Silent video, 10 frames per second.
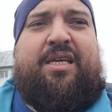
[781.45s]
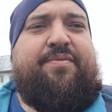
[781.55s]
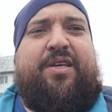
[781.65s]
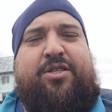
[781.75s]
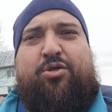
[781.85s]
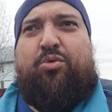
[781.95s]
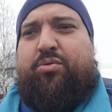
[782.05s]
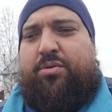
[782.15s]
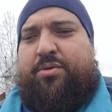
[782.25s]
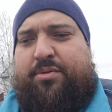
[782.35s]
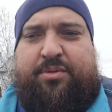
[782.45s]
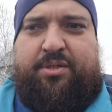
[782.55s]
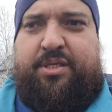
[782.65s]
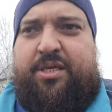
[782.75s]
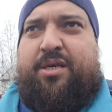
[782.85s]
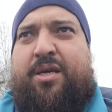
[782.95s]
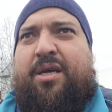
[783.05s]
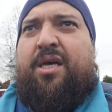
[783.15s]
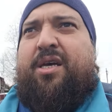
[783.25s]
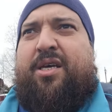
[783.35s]
или в лесу, где
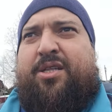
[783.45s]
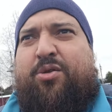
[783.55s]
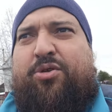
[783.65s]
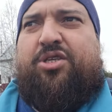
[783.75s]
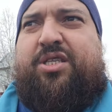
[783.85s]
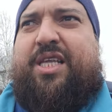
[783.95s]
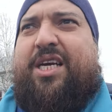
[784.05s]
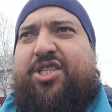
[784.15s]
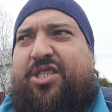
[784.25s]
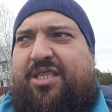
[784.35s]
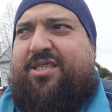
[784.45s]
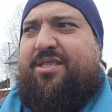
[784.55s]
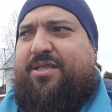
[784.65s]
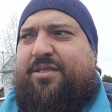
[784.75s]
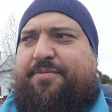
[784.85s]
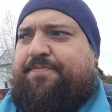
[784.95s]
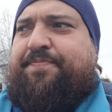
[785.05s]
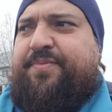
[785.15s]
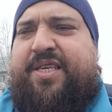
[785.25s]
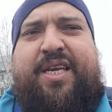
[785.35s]
точно так же и
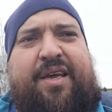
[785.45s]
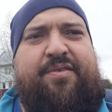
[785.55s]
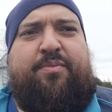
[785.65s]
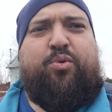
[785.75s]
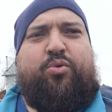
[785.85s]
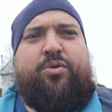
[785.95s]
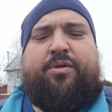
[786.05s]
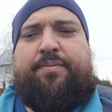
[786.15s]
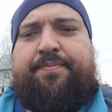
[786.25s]
деревья будут.